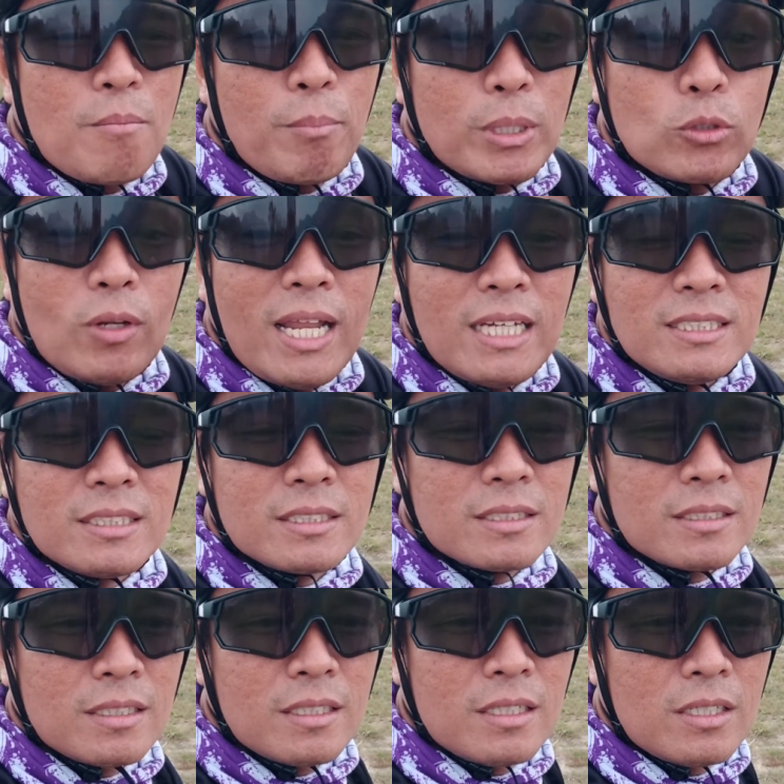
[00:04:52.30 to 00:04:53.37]

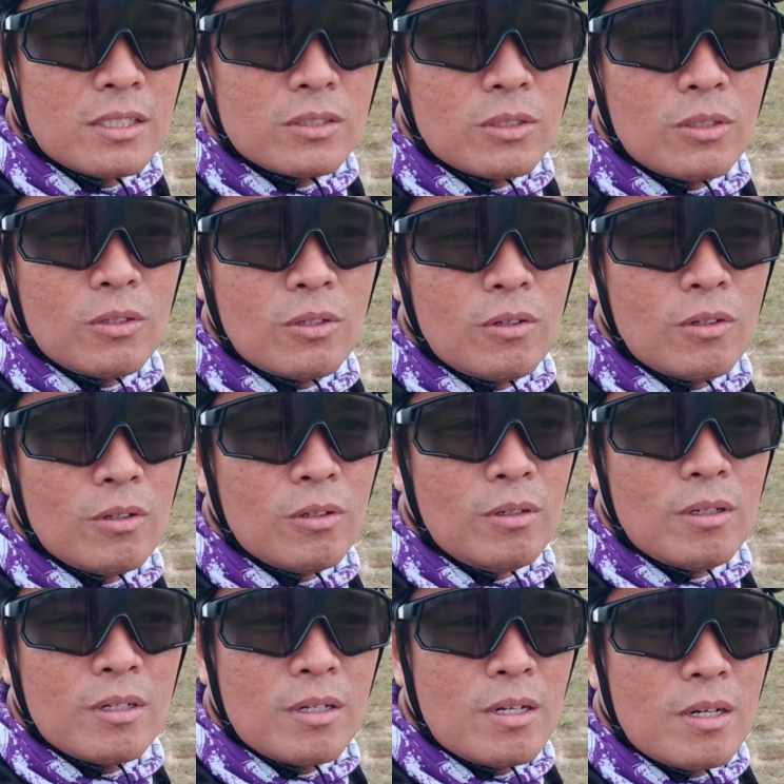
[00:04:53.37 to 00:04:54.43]
madulas so
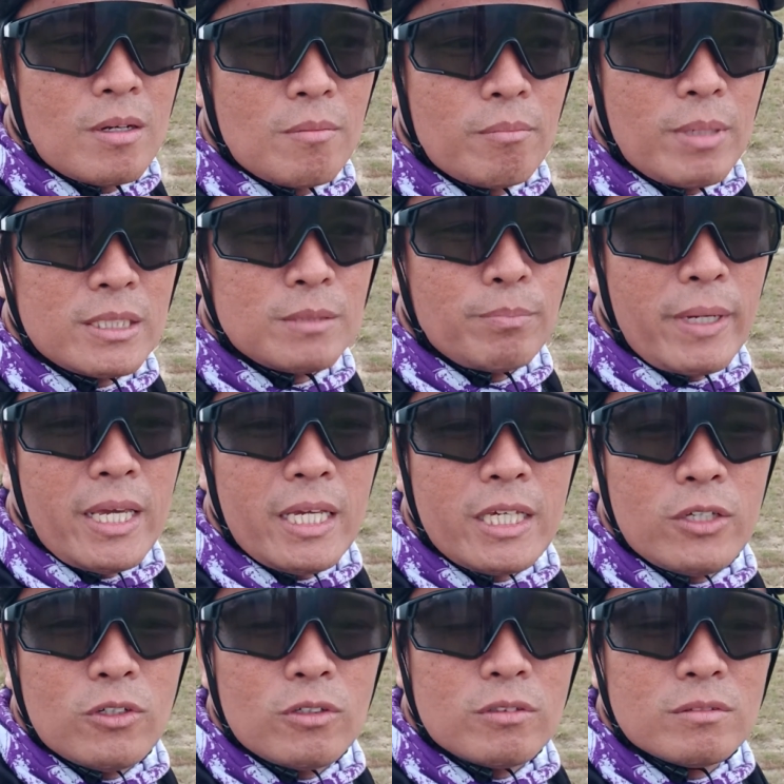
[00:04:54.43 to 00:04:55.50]
mas
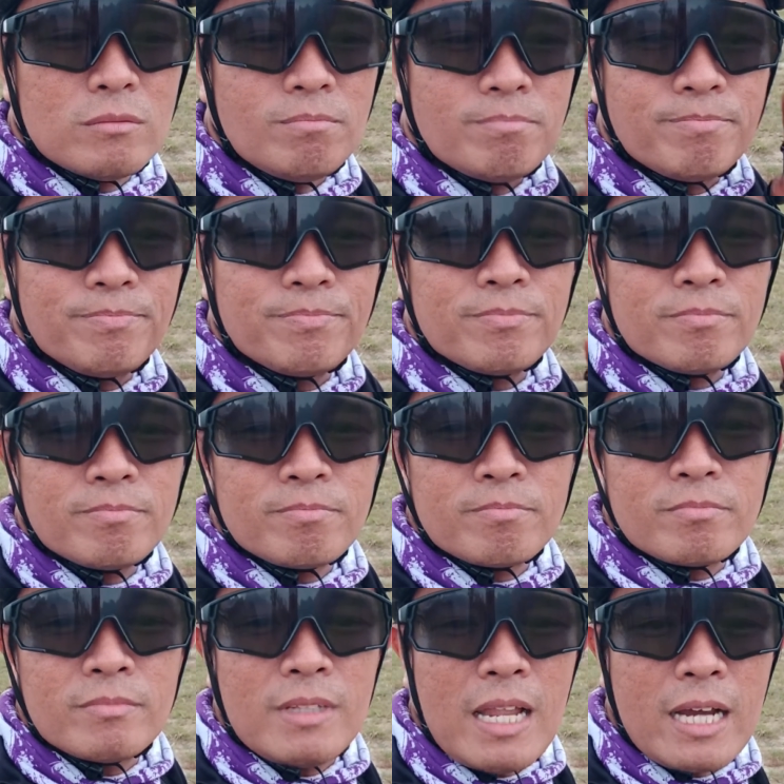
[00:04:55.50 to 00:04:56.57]
maigi yung
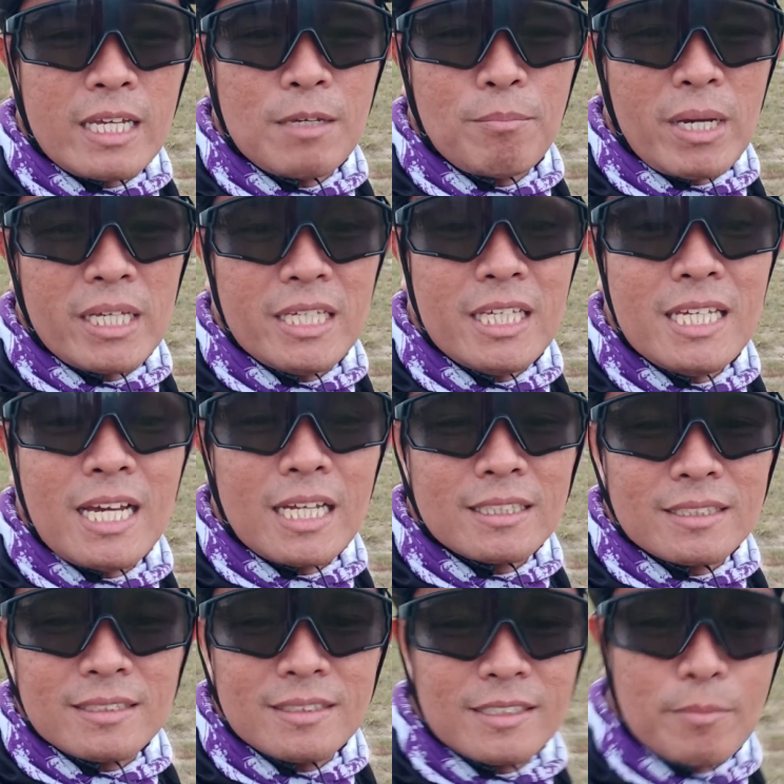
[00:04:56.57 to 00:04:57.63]
lagi mag-iingat
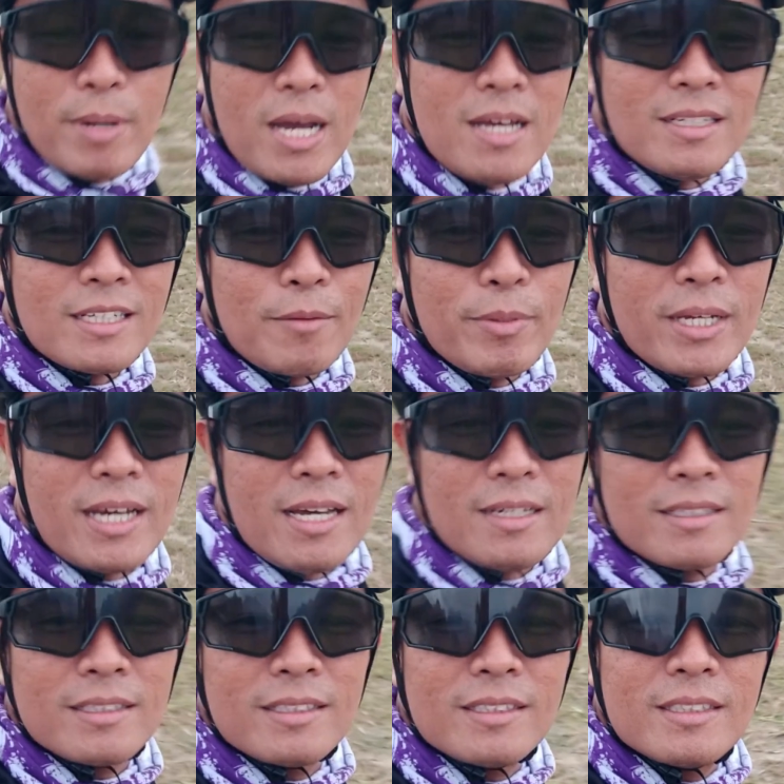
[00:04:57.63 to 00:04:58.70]
'di ba? Sabi nga.
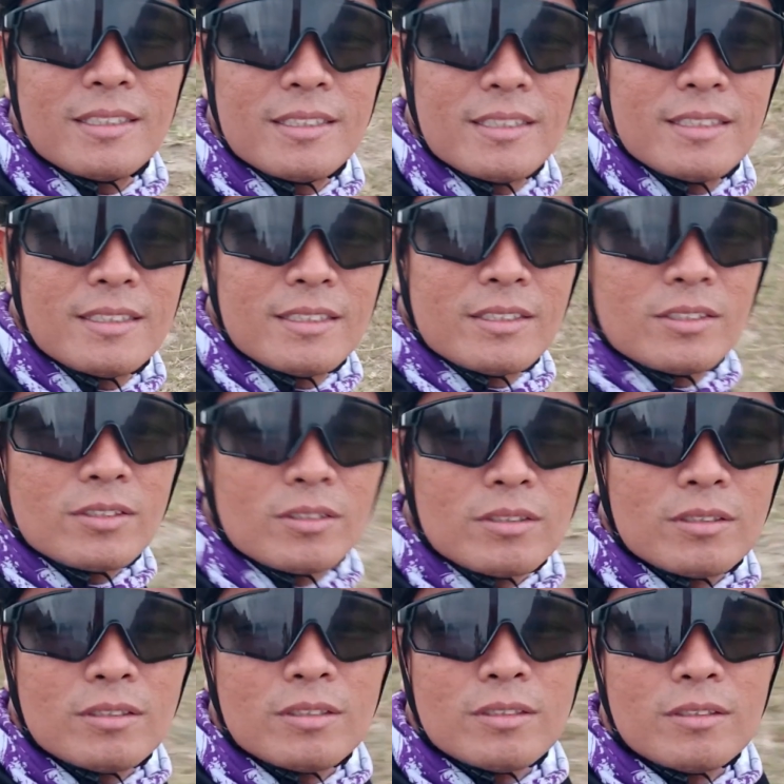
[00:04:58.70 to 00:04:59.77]
So,
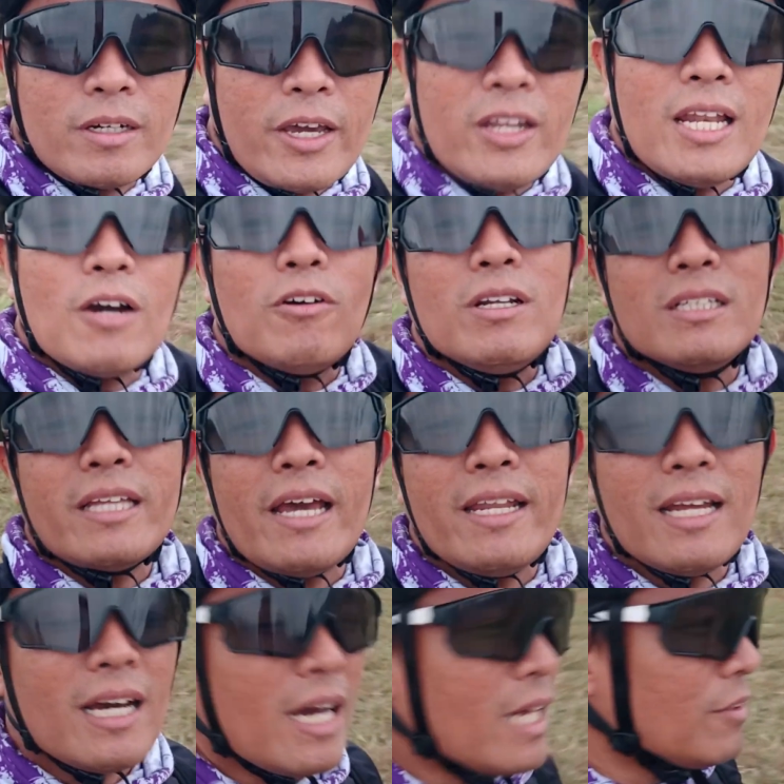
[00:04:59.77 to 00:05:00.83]
ngayon lang ulit tayo
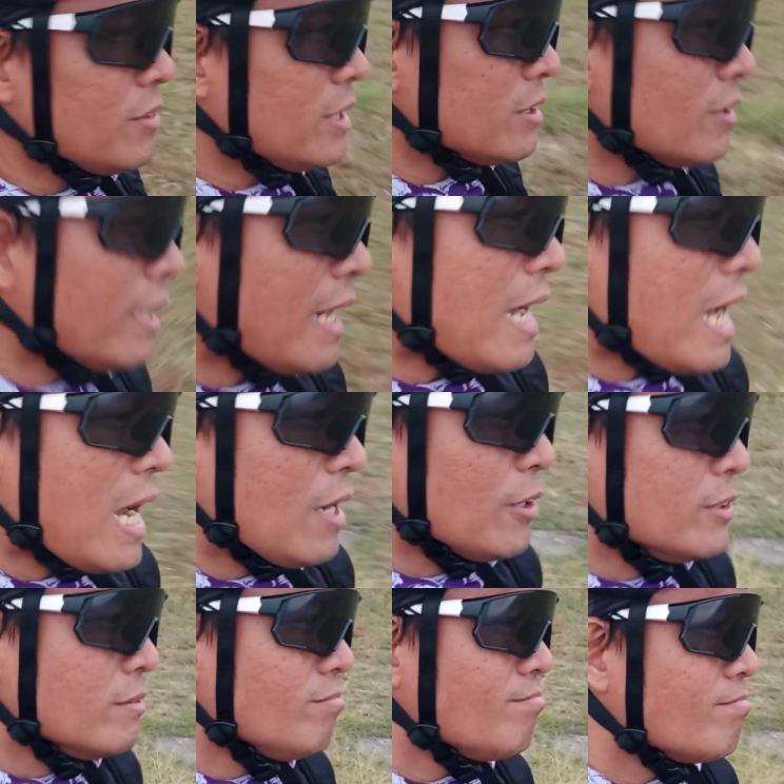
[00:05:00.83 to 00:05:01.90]
nakaano dito,
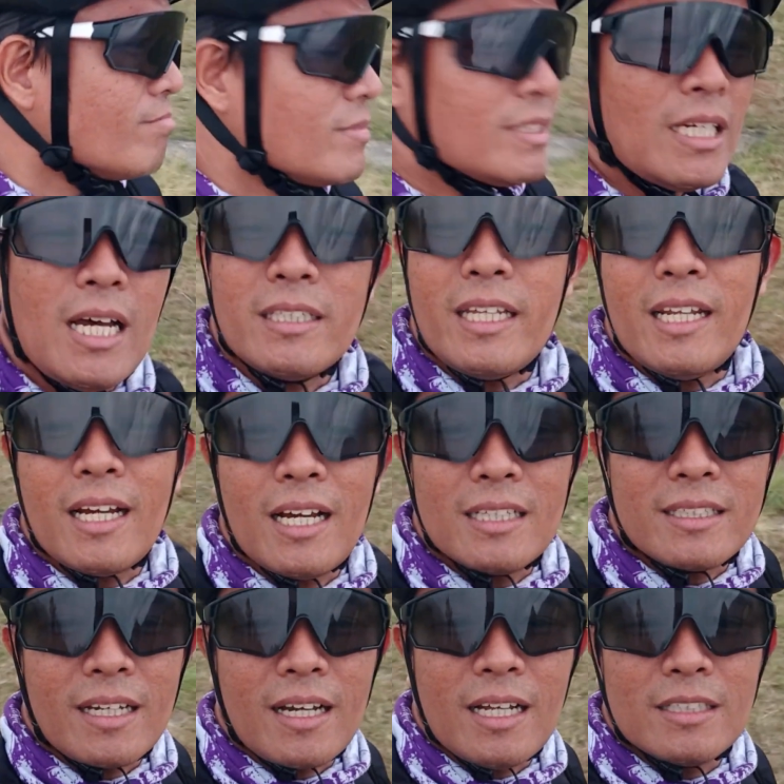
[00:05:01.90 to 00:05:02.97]
nakaahon sa
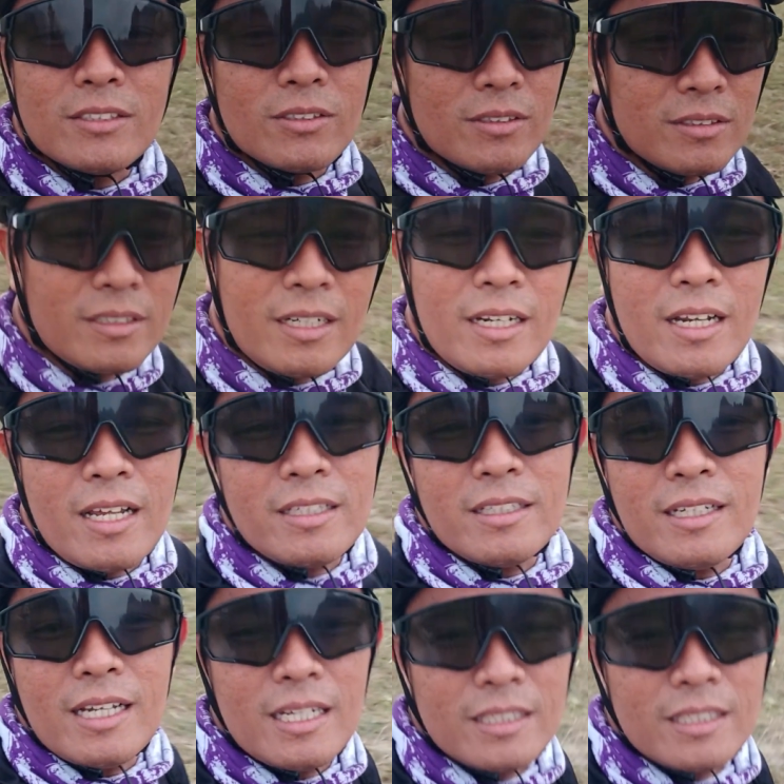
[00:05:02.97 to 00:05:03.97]
tinagal-tagal. So, try din